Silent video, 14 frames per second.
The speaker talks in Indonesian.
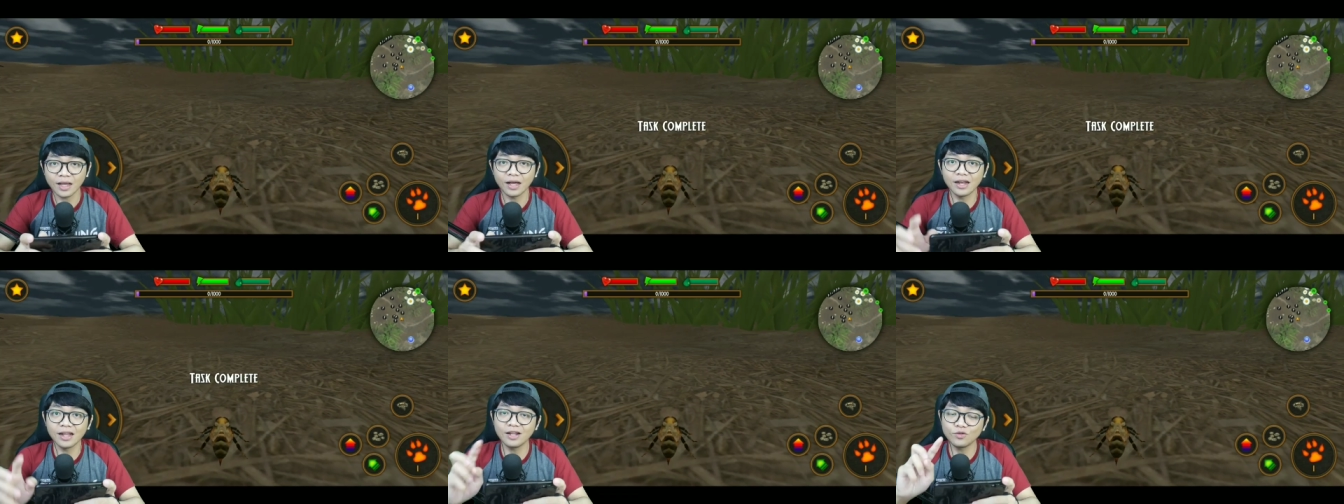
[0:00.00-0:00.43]

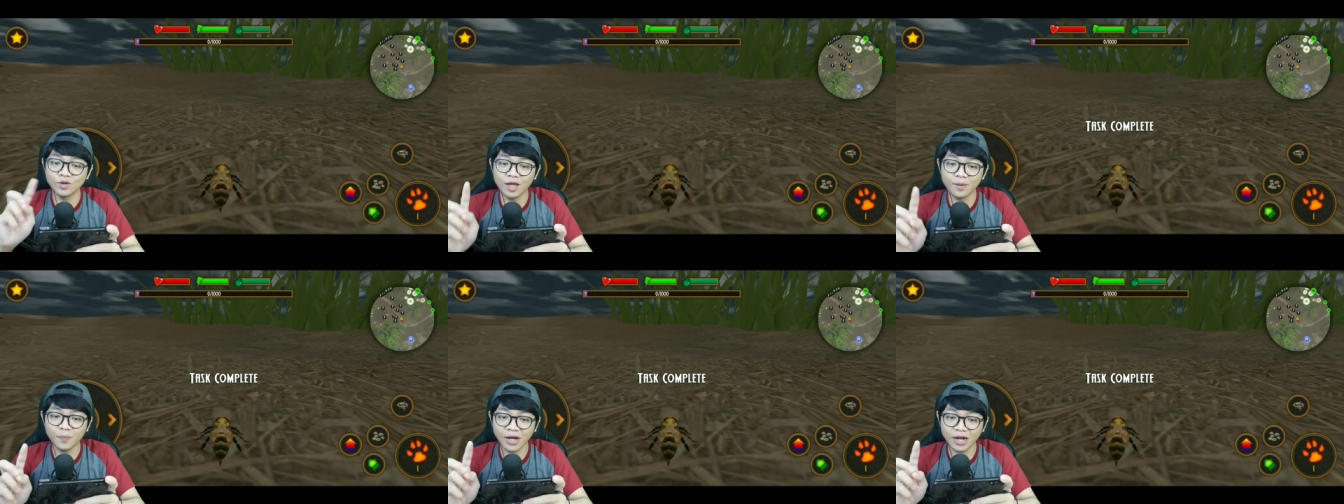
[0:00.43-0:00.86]
Kalian
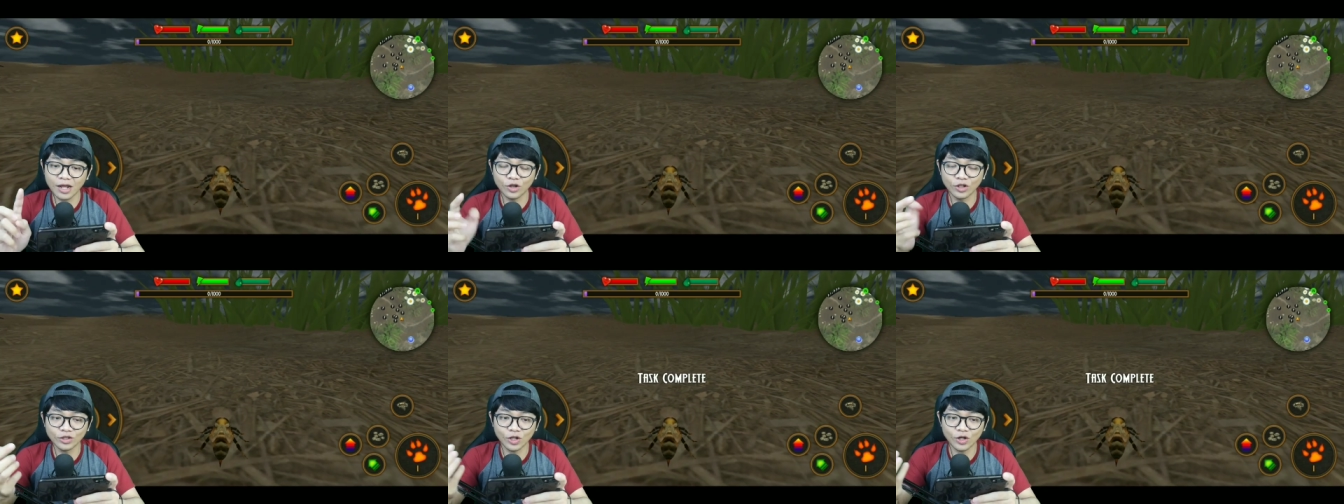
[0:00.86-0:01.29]
udah pernah
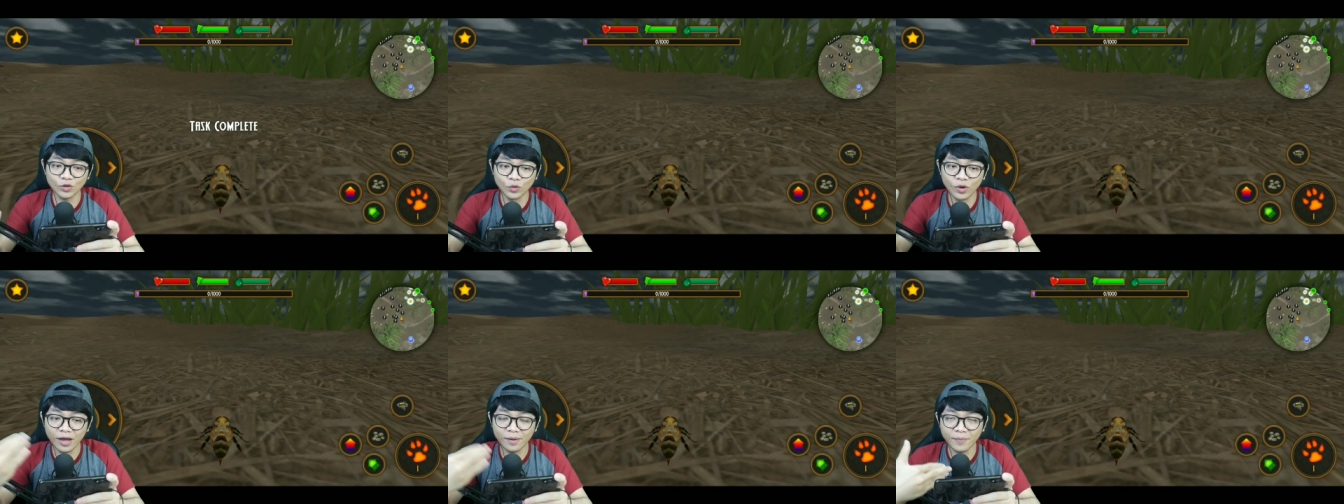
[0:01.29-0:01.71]
nonton
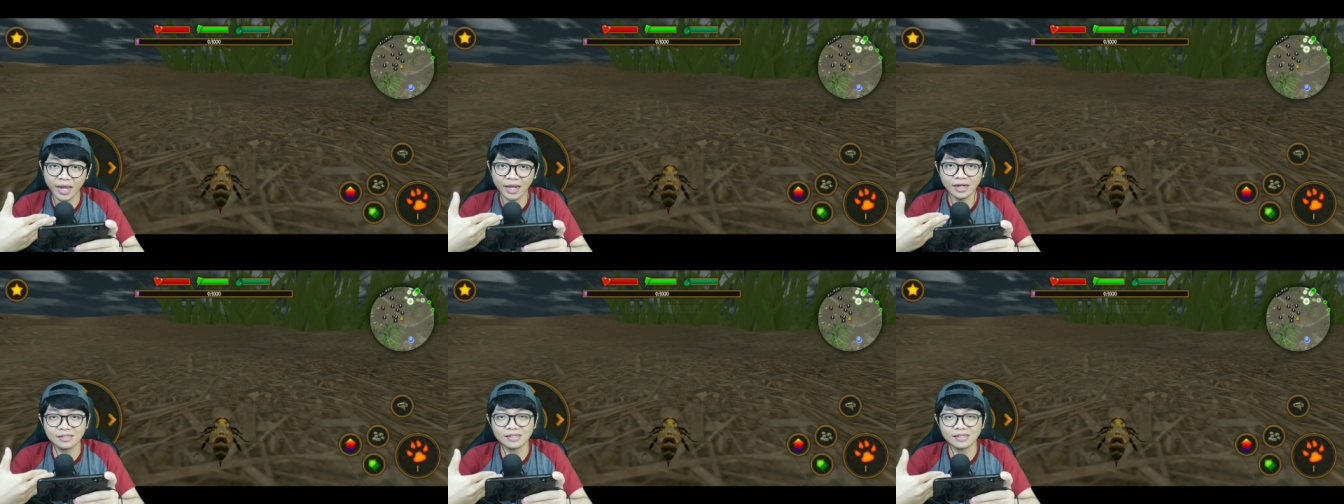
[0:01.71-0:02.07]
gue mainin